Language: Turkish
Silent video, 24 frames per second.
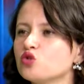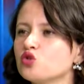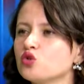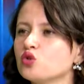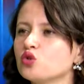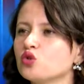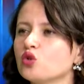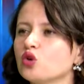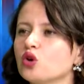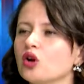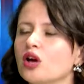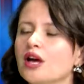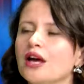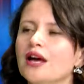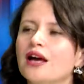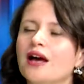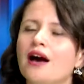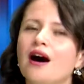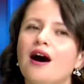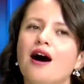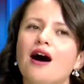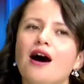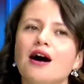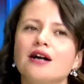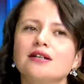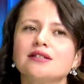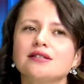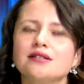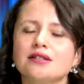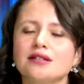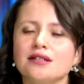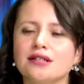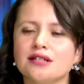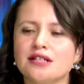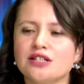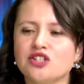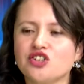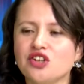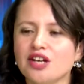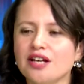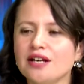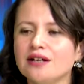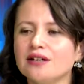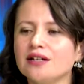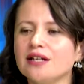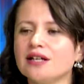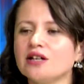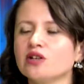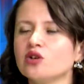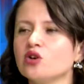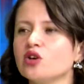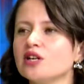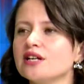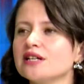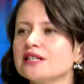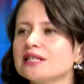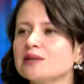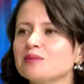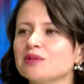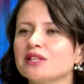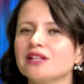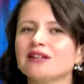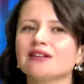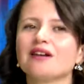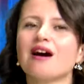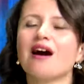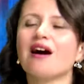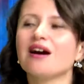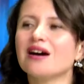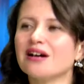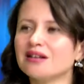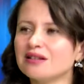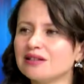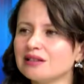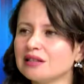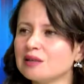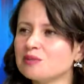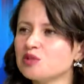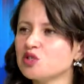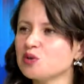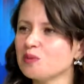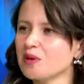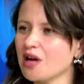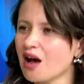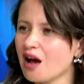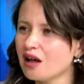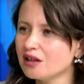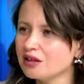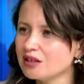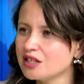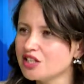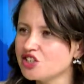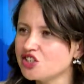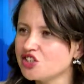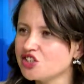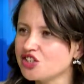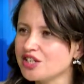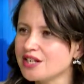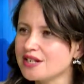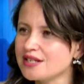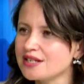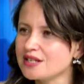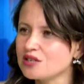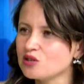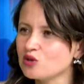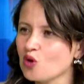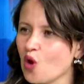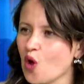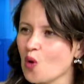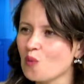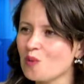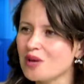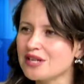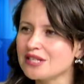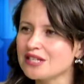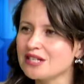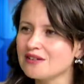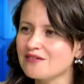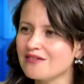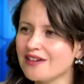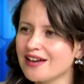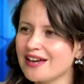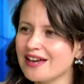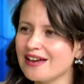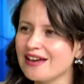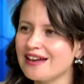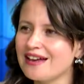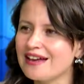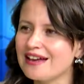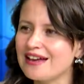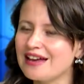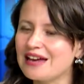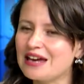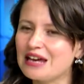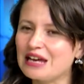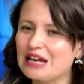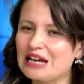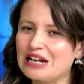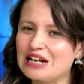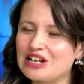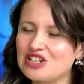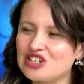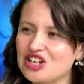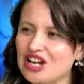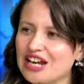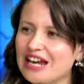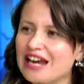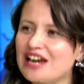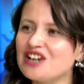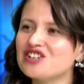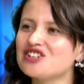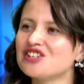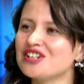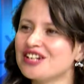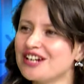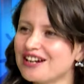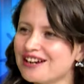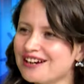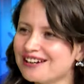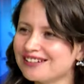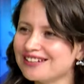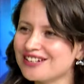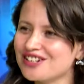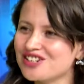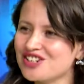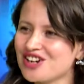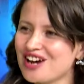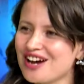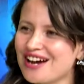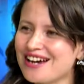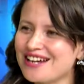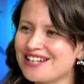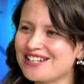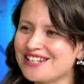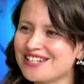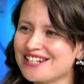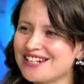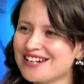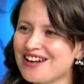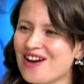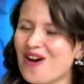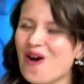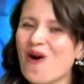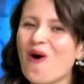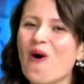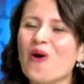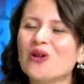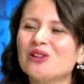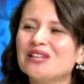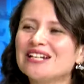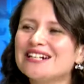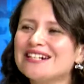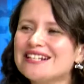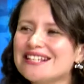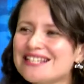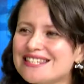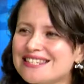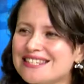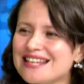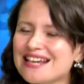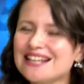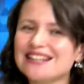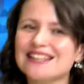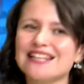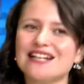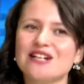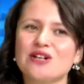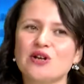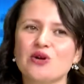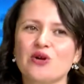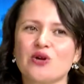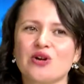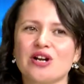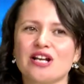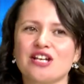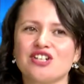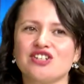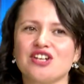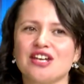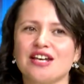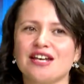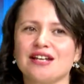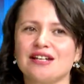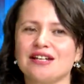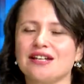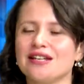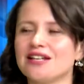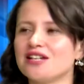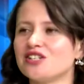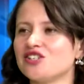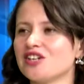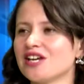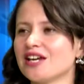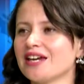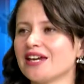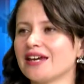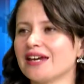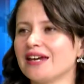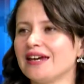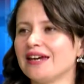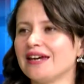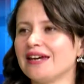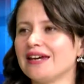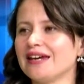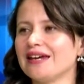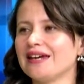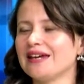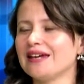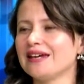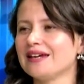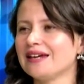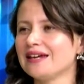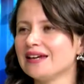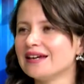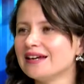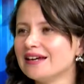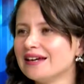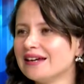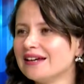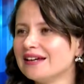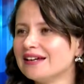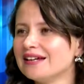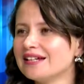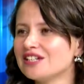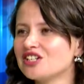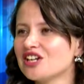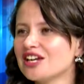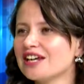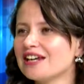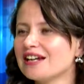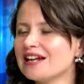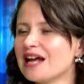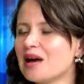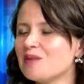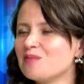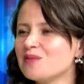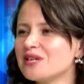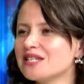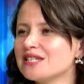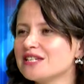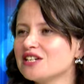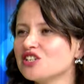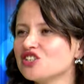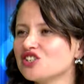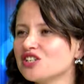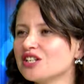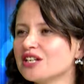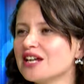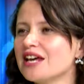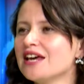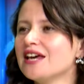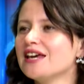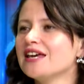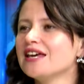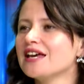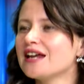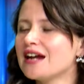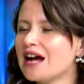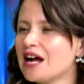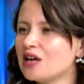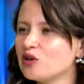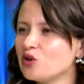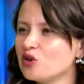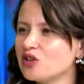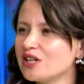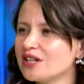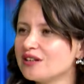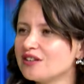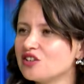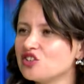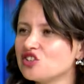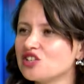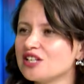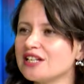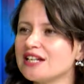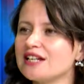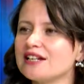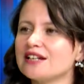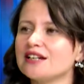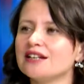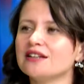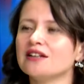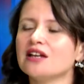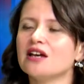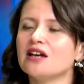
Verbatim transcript: Çünkü artık e, şehirlerin yönetiminin daha katılımcı bir anlayış içerisinde olması ve e, gelecek gençlere kalacağı için onların isteklerine göre şekillenecek e, şekillenmesi için yerel yöneticilerin,